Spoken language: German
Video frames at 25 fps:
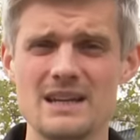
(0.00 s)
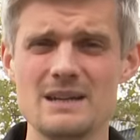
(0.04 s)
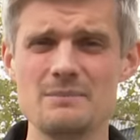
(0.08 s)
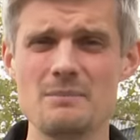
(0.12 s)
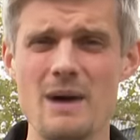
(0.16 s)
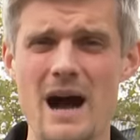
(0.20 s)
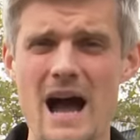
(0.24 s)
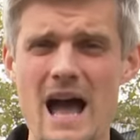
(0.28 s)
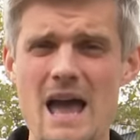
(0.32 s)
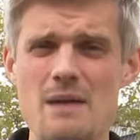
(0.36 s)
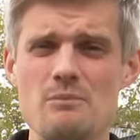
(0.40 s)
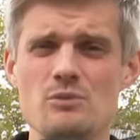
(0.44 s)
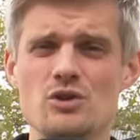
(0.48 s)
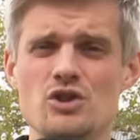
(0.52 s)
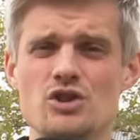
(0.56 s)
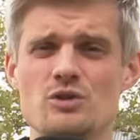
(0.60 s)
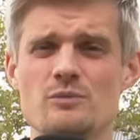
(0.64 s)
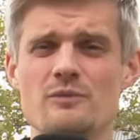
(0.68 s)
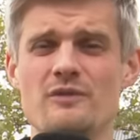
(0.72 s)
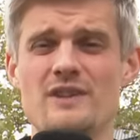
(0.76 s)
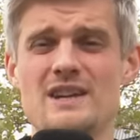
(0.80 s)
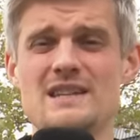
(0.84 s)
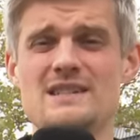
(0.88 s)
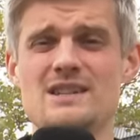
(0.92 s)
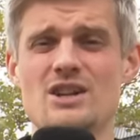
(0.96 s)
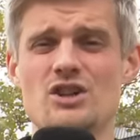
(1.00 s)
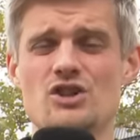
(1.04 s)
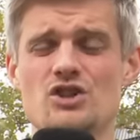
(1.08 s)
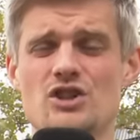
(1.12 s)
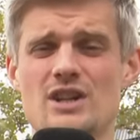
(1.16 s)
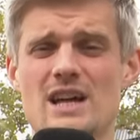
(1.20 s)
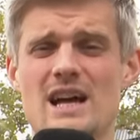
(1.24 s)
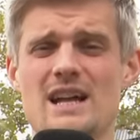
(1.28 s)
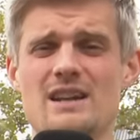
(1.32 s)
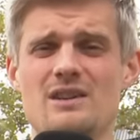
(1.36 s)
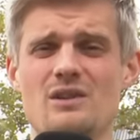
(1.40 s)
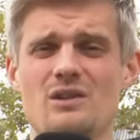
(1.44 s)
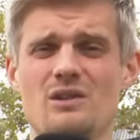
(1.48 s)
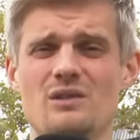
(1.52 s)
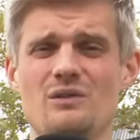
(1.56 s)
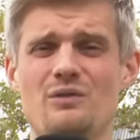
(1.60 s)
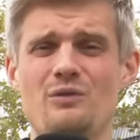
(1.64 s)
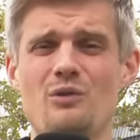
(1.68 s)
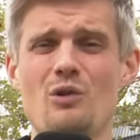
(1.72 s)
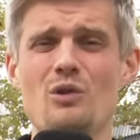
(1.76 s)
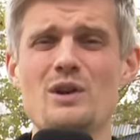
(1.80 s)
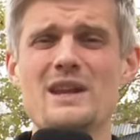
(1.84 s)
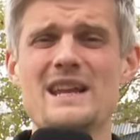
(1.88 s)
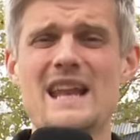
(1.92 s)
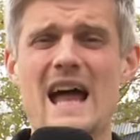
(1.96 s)
im heimischen Weserstadion
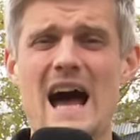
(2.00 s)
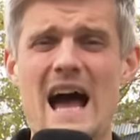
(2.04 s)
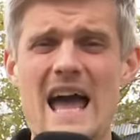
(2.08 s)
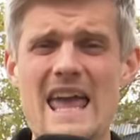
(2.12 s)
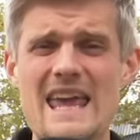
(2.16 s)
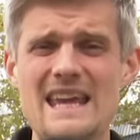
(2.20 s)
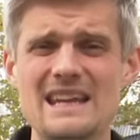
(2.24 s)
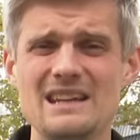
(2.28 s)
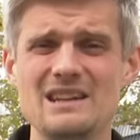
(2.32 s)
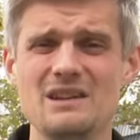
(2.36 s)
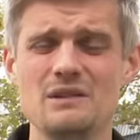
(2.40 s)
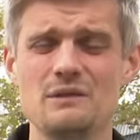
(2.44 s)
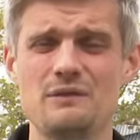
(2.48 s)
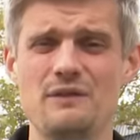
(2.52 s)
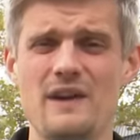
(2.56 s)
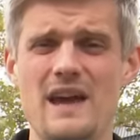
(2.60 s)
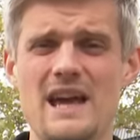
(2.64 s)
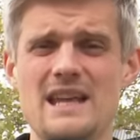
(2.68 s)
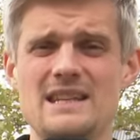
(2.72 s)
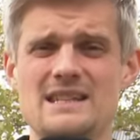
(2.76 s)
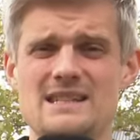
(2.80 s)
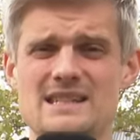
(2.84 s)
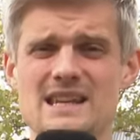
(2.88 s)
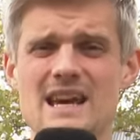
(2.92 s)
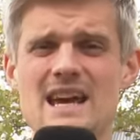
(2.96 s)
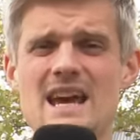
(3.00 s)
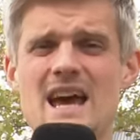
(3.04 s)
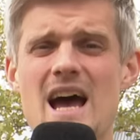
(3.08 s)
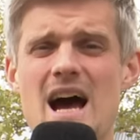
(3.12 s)
vor den eigenen Fans